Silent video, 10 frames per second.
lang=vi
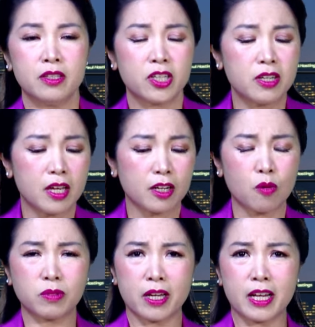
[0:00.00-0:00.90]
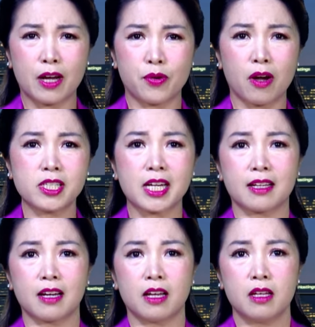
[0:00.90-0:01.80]
Cho nên không thể nào nói
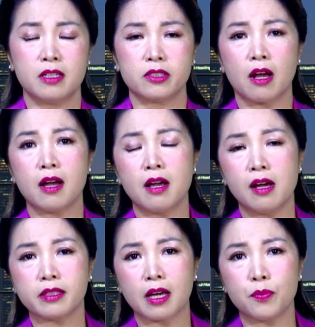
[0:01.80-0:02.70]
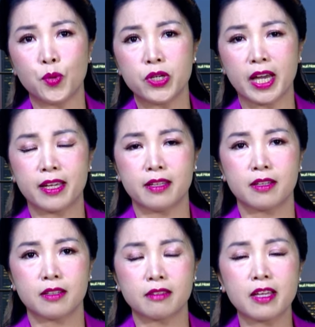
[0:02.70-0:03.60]
rằng là trời ơi, thời buổi này
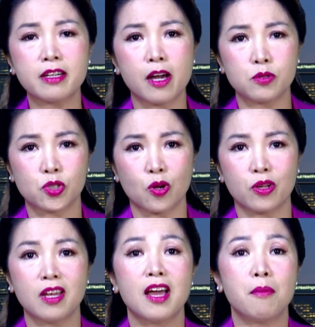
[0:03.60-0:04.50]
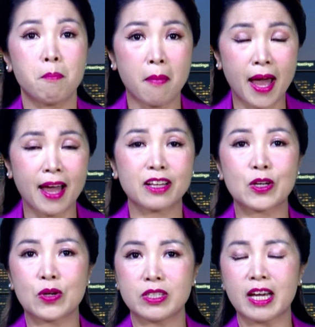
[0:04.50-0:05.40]
đến đâu rồi mà
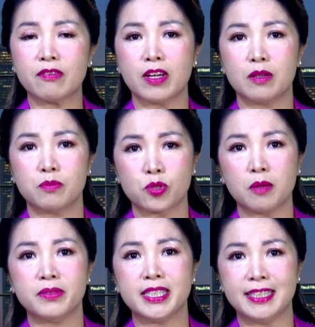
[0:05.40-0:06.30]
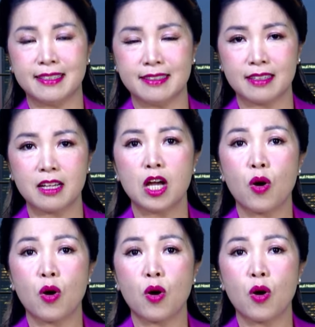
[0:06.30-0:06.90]
còn nhắc về ông Trump chi nữa,